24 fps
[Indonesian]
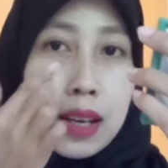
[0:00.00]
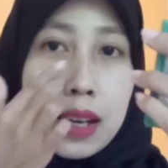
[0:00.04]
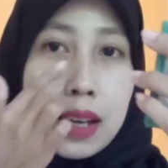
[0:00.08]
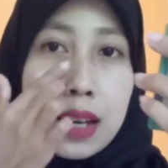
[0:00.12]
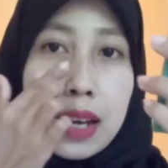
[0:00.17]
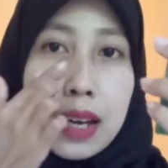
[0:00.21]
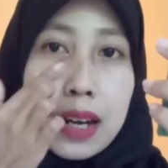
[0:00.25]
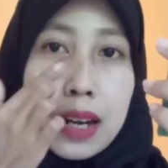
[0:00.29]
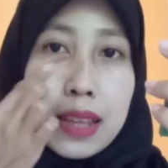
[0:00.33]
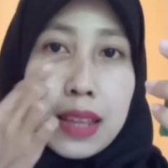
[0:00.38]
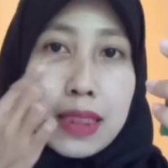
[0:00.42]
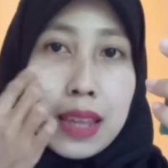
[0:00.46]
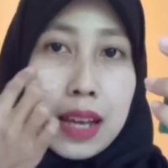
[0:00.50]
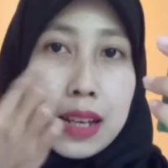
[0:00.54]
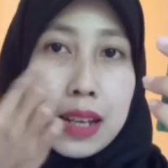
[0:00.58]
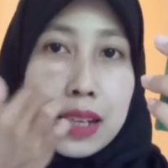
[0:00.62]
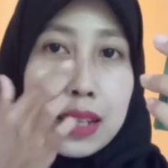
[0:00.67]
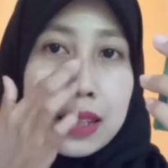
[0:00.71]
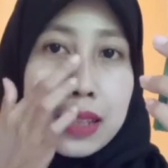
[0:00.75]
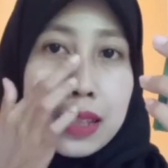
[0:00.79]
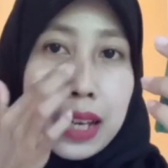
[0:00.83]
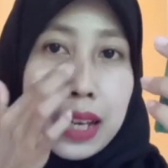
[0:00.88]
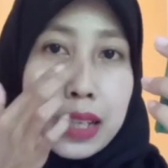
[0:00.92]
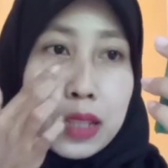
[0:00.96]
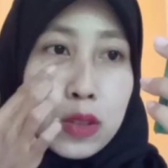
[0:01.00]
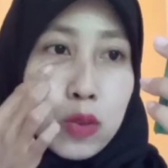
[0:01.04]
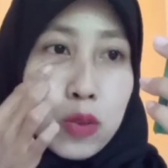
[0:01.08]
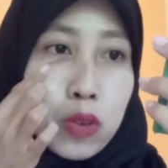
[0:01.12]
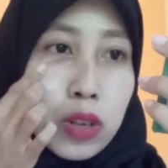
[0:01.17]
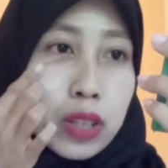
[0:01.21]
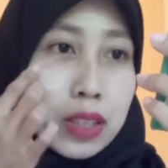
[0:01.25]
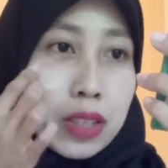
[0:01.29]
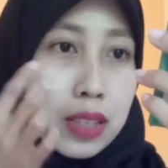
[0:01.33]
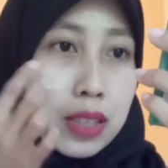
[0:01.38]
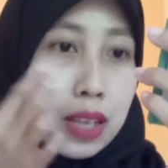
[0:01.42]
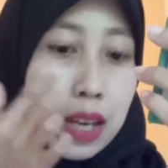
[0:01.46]
karena tadi
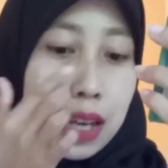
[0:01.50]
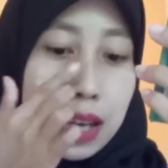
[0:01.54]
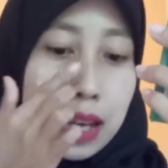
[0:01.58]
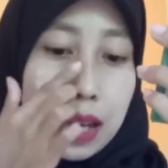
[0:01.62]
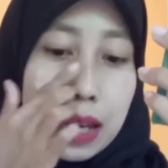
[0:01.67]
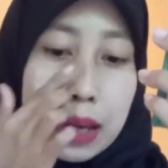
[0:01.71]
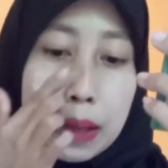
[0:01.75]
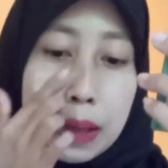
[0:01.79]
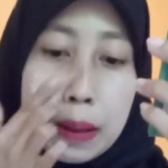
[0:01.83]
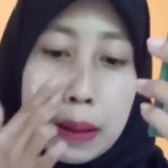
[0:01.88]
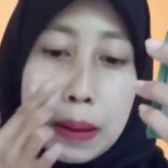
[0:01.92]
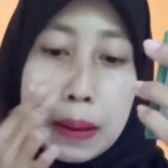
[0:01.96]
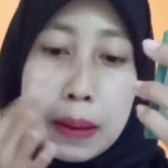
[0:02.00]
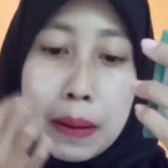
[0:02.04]
teksturnya